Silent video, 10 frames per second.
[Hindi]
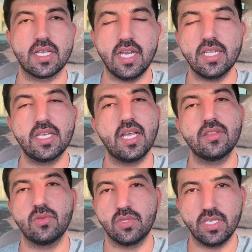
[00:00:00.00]
कल
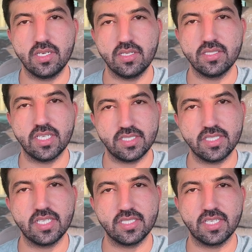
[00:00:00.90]
का तो दिन
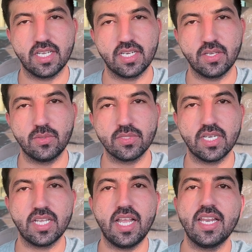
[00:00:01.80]
जैसे तैसे करके
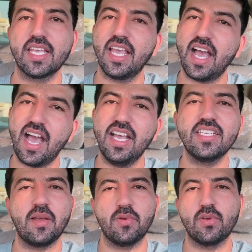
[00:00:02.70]
गुजर गया लेकिन
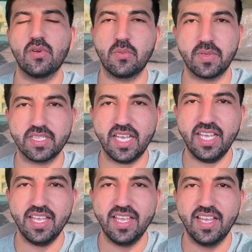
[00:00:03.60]
आज आप लोगों को पता है